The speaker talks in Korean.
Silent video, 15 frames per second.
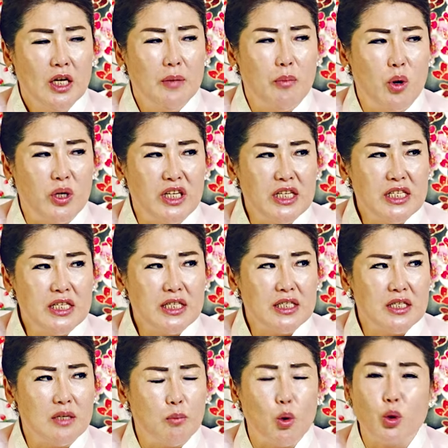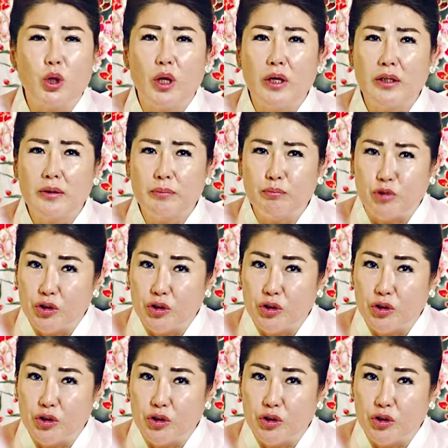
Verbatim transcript: 뭐 이직을 못한